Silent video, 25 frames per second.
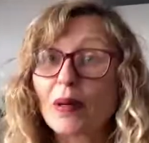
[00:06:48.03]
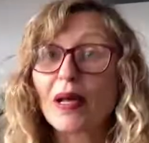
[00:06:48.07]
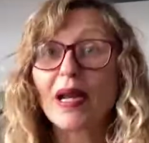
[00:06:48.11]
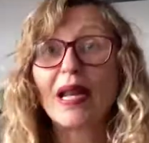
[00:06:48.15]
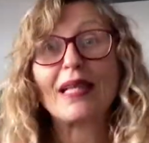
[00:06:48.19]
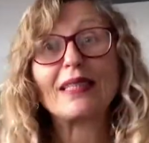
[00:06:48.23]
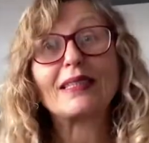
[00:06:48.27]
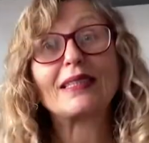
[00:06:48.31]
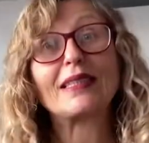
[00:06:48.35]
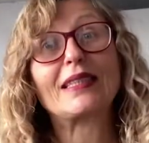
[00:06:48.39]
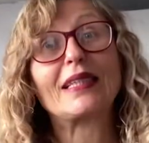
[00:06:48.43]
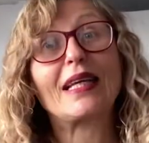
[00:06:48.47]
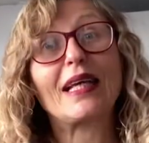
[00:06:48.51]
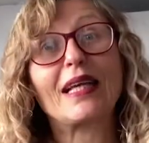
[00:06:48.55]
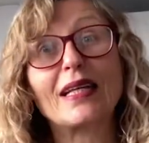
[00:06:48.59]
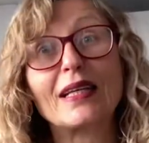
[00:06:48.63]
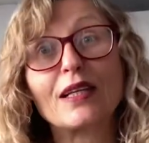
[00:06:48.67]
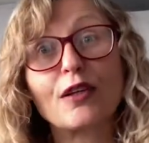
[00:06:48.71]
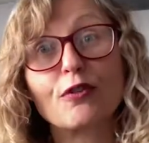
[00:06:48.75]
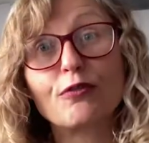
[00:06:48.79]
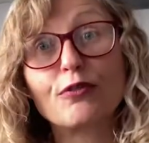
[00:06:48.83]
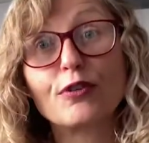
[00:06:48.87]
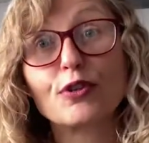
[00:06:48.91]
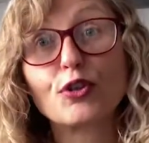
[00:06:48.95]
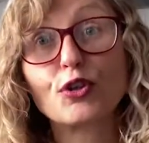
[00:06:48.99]
Parece que ela
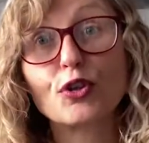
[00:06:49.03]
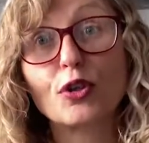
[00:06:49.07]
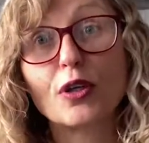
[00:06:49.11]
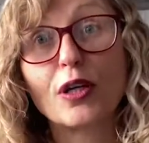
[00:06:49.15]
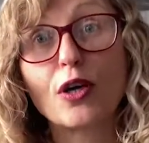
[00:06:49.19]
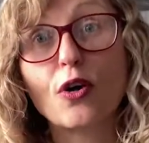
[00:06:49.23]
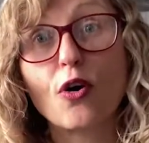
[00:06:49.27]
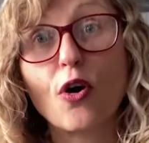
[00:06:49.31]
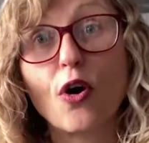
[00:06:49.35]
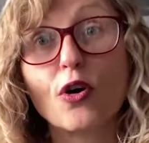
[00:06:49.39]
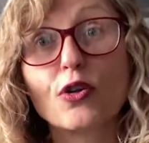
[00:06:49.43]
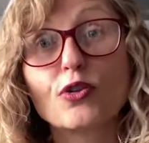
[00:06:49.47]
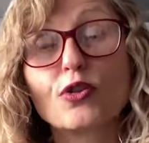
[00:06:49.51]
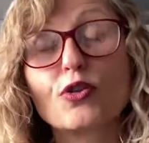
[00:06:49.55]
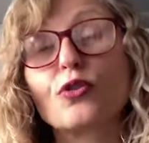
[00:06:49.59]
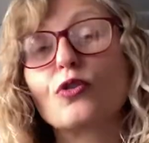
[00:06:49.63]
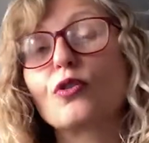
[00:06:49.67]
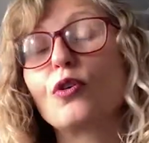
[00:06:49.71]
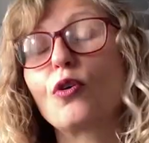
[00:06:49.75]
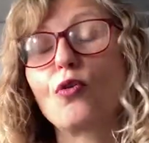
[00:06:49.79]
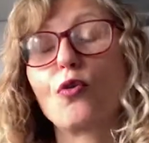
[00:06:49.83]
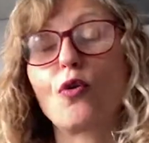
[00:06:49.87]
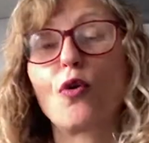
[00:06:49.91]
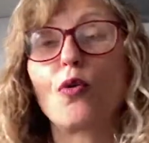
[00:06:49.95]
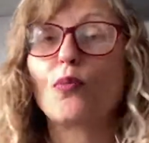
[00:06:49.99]
não fechou negócio,
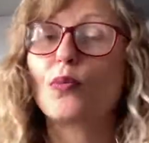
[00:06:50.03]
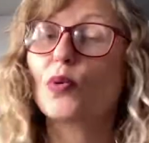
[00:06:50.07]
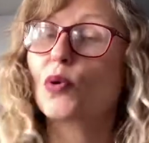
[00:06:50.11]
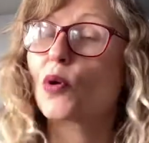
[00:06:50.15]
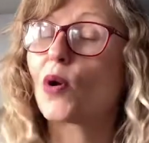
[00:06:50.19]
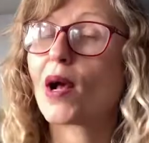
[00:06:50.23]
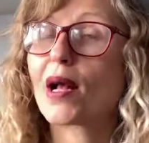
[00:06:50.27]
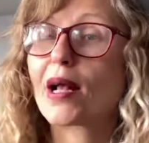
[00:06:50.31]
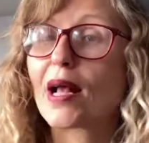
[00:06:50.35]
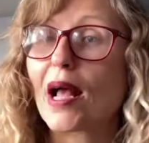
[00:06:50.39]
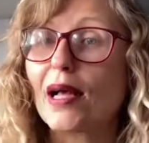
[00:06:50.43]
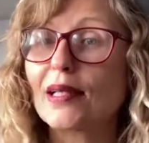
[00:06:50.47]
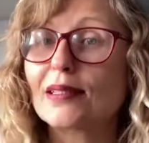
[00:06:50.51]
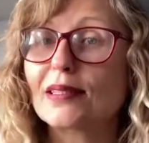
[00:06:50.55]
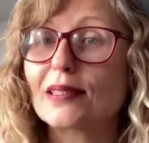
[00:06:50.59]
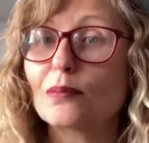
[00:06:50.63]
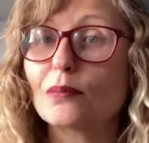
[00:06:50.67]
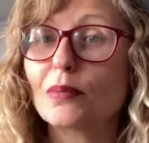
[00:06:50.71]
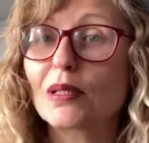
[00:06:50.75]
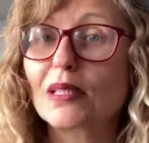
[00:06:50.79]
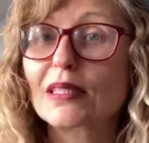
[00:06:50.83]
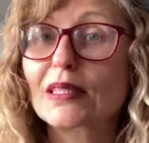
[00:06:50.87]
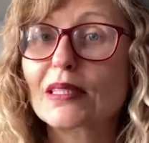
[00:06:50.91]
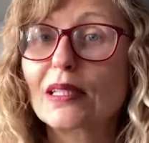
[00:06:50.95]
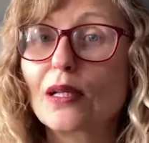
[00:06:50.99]
não comprou a casa em
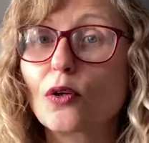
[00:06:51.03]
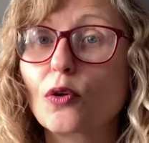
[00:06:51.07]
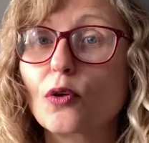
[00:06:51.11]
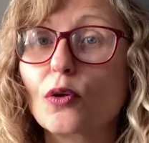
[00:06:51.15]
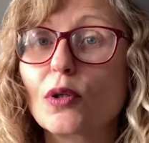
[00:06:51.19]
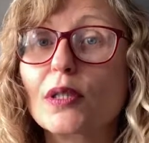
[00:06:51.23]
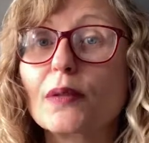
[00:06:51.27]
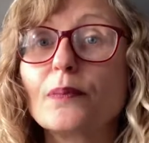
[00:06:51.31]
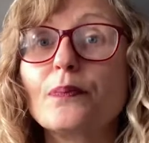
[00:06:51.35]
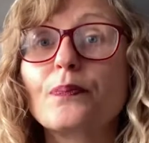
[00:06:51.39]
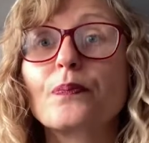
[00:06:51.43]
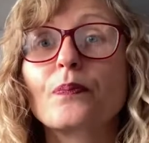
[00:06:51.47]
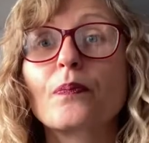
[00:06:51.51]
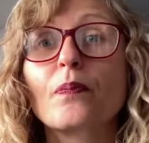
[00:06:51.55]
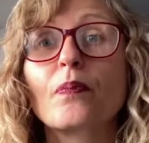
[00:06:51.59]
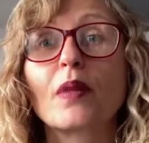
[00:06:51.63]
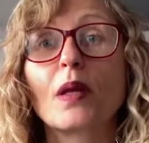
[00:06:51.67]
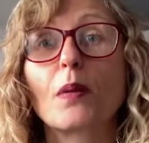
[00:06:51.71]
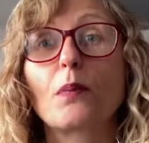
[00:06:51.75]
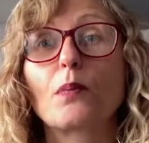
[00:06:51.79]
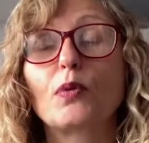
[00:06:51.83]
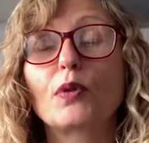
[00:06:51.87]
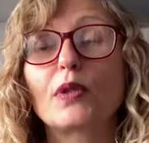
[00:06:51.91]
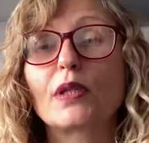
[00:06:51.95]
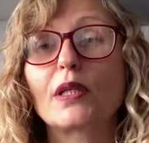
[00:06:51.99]
Barcelona,
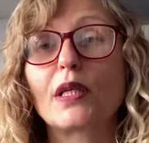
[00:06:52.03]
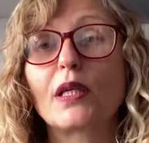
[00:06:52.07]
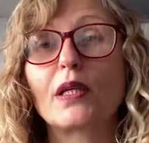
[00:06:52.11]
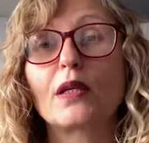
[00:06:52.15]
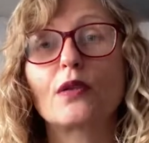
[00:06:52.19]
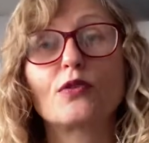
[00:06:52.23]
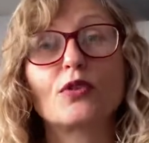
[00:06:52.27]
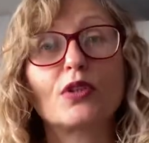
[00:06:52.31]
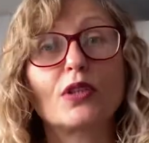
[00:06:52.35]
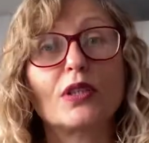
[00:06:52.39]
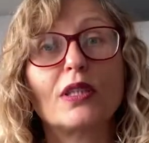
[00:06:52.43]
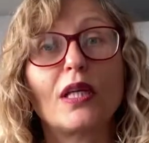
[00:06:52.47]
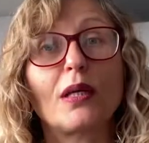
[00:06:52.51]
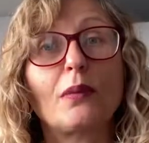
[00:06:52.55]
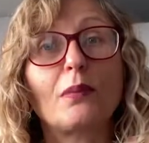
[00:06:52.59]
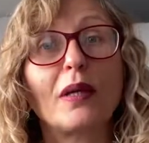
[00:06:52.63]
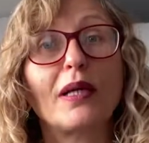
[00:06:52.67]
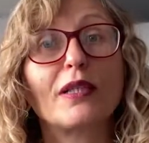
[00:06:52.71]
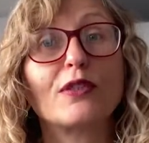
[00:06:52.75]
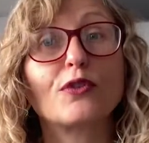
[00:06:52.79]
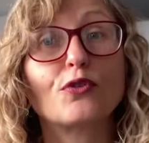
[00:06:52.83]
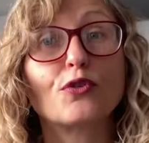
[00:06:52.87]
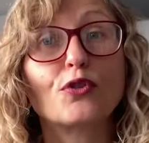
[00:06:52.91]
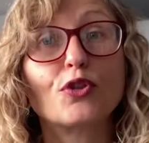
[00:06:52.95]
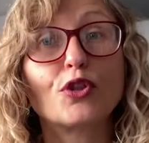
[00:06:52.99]
porque não se tem
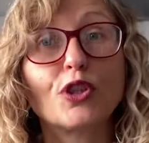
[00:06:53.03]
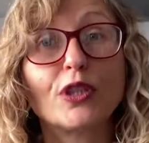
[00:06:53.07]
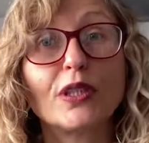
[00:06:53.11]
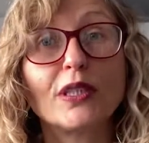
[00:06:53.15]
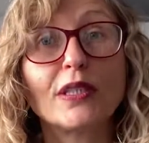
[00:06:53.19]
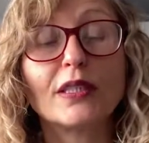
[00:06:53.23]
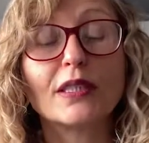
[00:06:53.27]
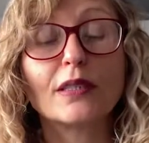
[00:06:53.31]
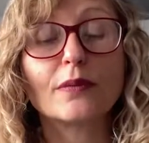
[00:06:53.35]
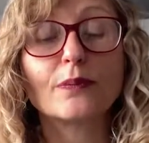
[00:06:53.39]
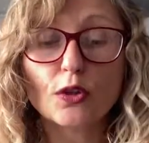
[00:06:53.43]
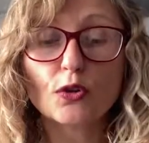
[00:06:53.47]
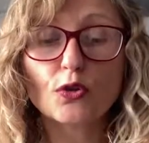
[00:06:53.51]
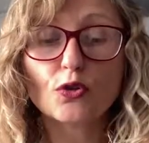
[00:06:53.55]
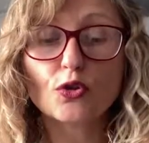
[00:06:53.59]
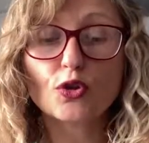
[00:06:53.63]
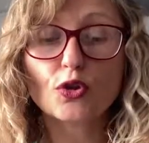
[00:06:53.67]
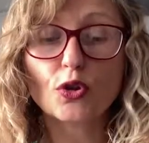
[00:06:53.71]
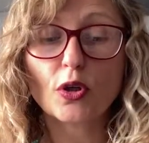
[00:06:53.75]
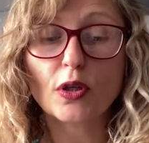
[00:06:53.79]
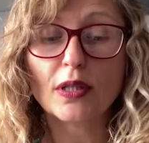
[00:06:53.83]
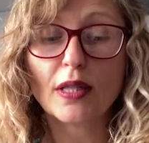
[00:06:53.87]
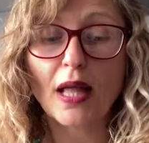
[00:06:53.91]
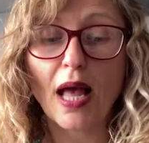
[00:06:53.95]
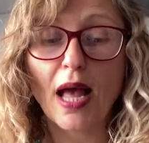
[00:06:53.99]
mais notícia nos
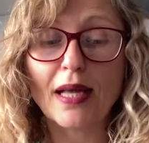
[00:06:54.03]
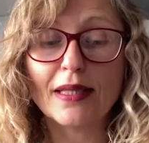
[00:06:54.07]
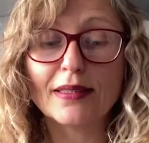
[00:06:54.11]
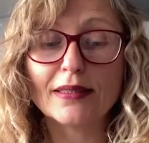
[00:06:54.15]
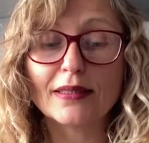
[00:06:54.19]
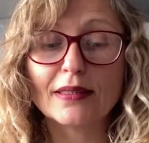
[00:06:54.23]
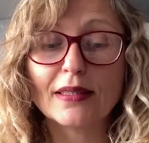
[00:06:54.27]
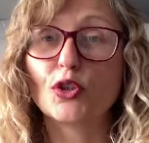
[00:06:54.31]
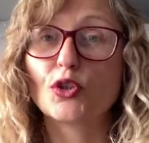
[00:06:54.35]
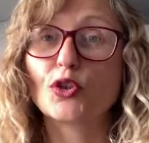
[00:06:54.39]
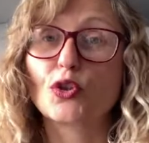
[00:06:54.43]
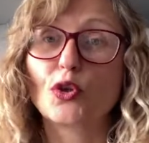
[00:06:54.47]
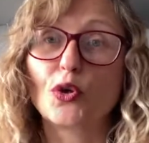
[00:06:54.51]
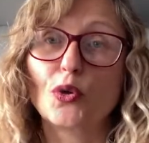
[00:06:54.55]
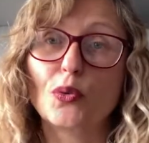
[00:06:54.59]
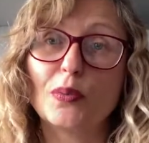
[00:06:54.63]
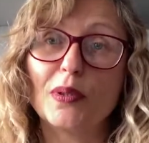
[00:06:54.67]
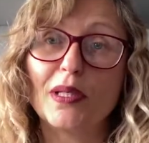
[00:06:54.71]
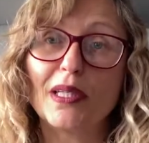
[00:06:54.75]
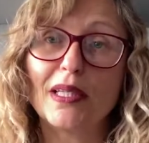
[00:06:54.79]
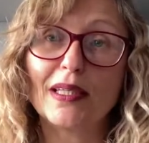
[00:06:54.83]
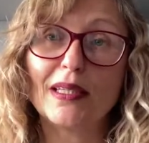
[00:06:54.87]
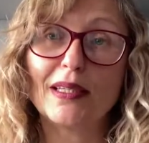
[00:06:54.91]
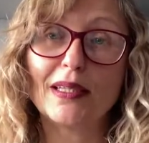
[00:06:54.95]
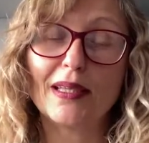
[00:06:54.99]
jornais
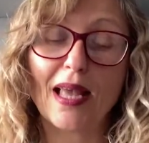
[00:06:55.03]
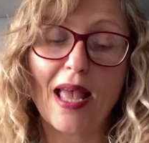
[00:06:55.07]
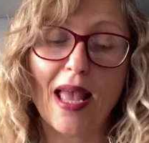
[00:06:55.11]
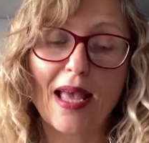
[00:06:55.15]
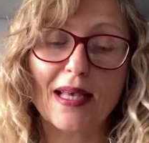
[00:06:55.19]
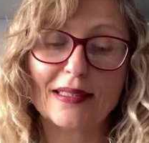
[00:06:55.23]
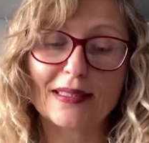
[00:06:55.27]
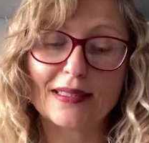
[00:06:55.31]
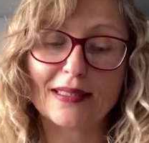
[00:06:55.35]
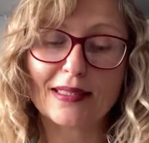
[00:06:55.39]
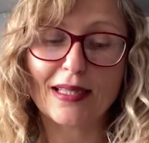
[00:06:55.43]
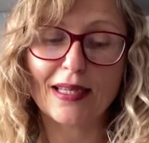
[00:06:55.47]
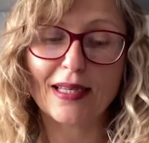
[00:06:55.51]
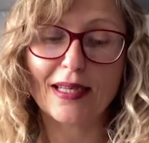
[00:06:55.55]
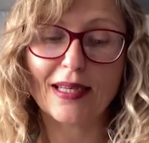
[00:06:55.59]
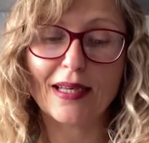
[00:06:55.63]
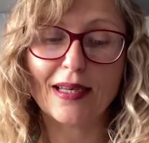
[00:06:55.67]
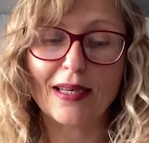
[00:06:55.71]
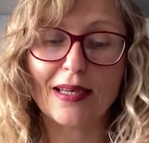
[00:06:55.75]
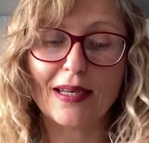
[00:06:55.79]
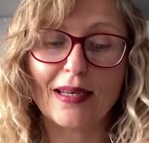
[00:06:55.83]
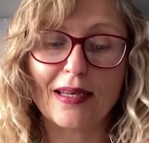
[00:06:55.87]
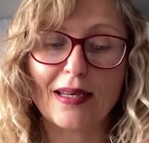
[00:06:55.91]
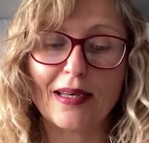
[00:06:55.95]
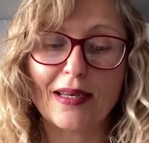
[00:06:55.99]
sobre
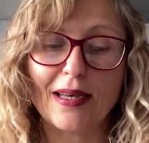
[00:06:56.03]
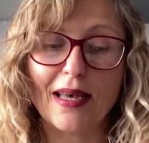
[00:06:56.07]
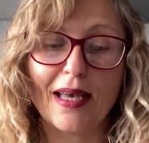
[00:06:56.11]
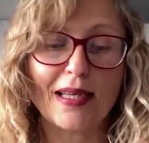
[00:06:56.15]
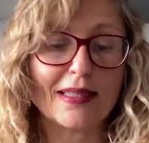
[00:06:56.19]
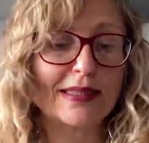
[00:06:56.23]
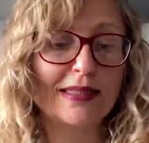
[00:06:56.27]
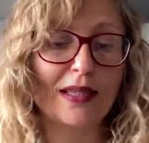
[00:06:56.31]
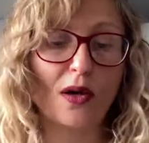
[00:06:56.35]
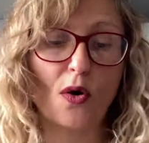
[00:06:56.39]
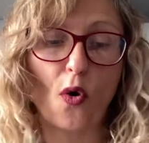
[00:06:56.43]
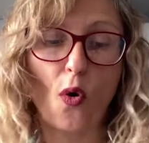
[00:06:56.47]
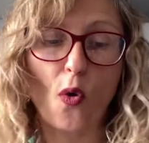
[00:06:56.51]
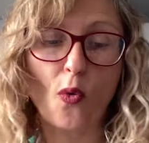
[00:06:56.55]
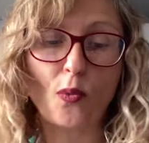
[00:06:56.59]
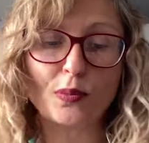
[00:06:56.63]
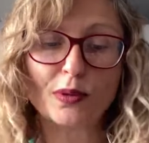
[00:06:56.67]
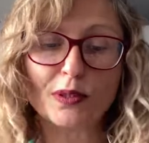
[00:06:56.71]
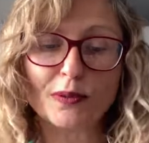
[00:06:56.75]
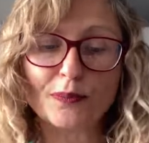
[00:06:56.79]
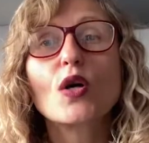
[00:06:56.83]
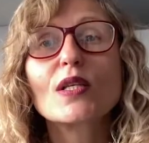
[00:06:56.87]
essa, essa compra.